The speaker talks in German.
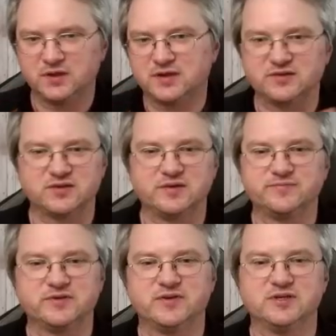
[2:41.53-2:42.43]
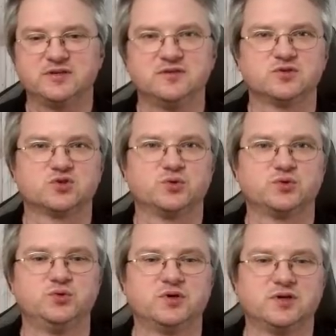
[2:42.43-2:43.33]
Ganz einfach, weil ich diese
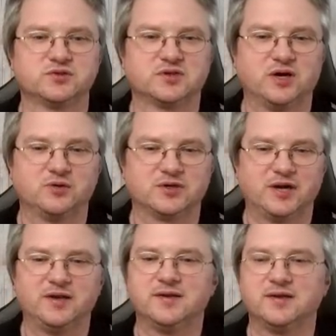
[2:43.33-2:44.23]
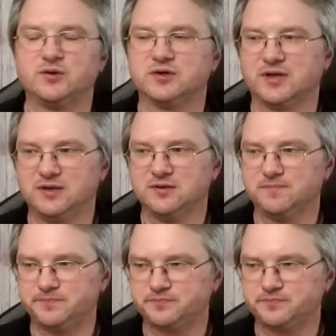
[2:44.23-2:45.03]
Strukturen aus Karokan denn auch kenne.